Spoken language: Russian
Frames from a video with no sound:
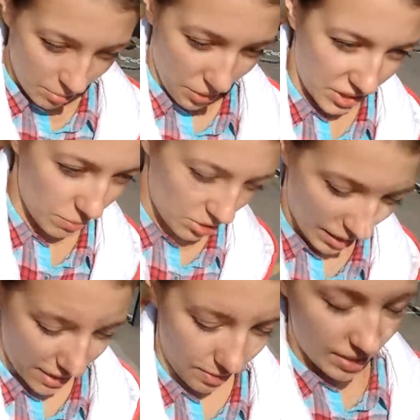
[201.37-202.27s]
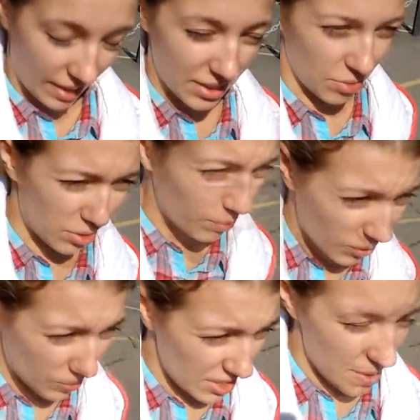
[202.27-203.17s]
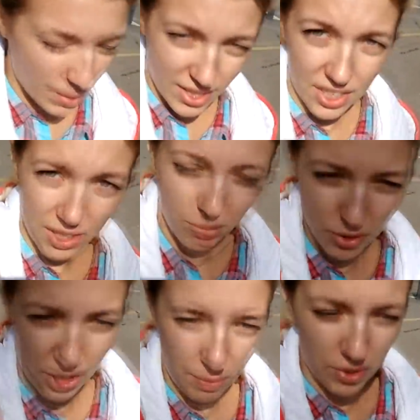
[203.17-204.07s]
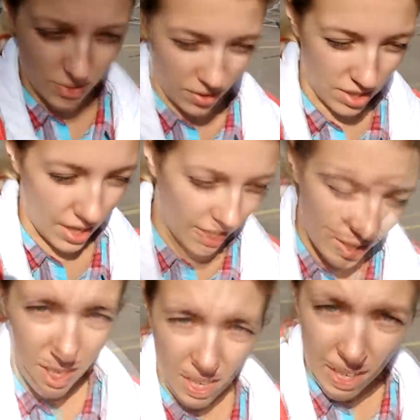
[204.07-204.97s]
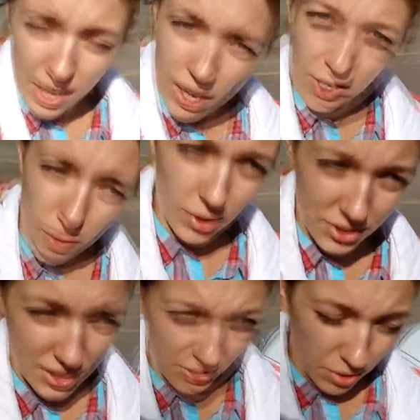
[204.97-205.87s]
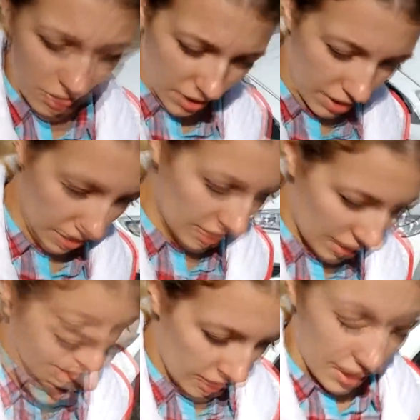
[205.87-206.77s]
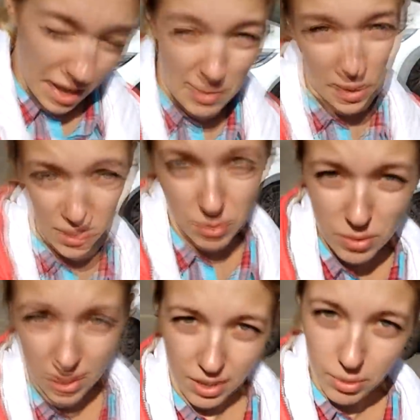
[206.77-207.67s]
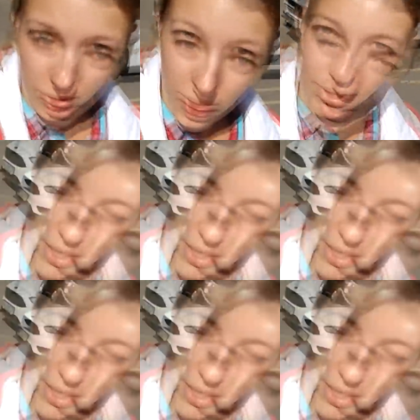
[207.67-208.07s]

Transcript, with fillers: Поэтому сейчас вот радуюсь погоде, последним лучам солнца осенью, и опять бегу на работу.